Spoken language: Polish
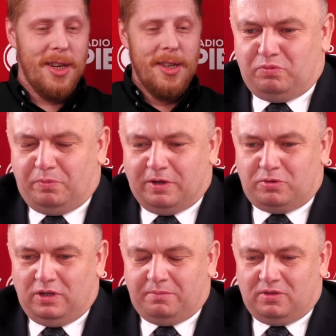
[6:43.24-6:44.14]

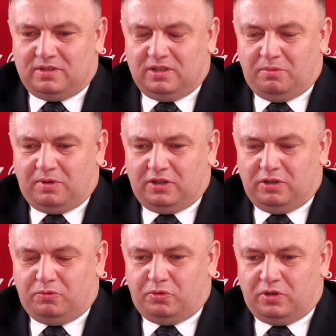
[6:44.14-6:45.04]
Współpracujemy z jednym
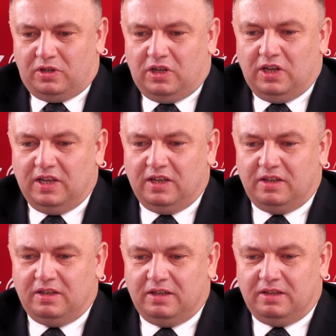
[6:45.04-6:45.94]
radnym, który E,
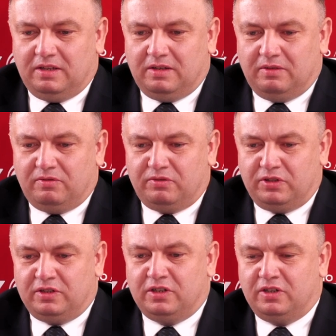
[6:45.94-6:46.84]
w
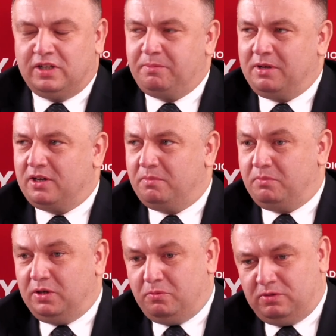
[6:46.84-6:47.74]
tych gremiach
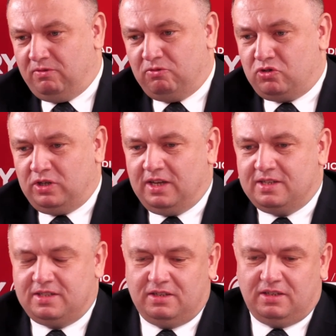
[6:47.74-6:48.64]
był, nie wiem czy
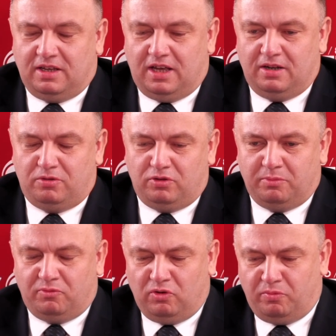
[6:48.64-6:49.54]
jest, e, ale
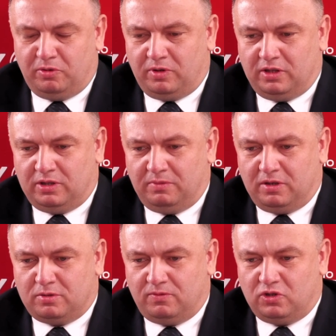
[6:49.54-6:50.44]
tutaj mówię o panu radnym
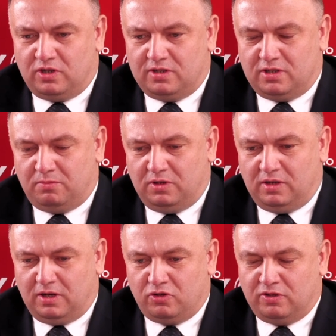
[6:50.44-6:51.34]
Jarosławie Szczęsnym
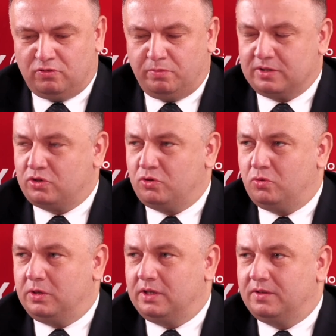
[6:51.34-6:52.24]
i jakoś ta współpraca się układa.